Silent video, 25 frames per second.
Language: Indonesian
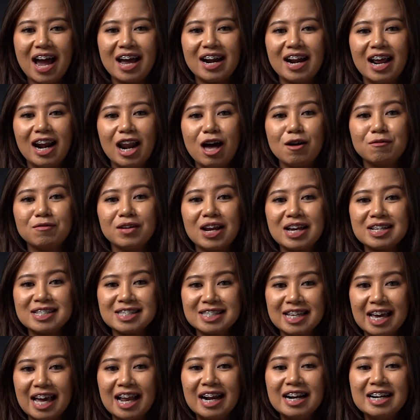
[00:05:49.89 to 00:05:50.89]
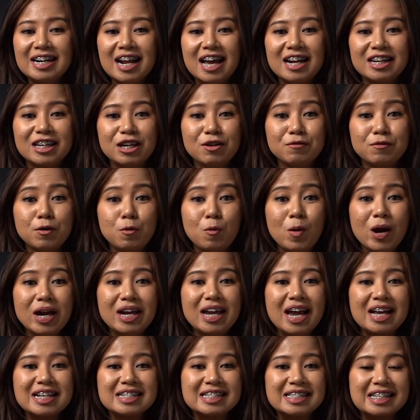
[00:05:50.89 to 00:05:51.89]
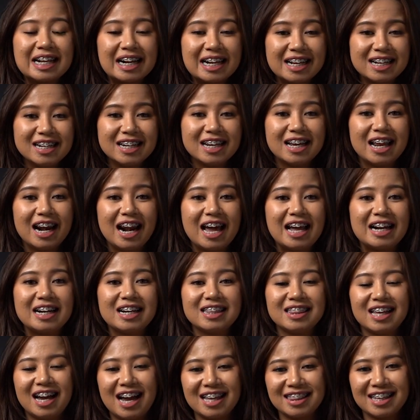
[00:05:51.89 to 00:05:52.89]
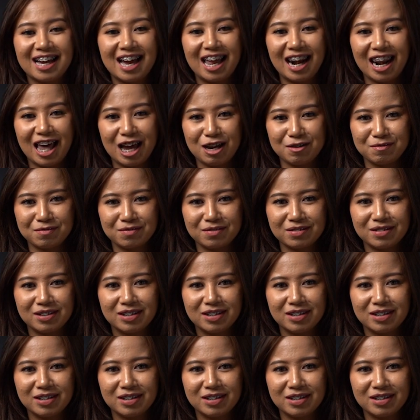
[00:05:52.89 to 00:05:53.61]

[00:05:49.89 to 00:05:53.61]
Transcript: adalah flash sale dan giveaway yang sering digelar di tengah-tengah live.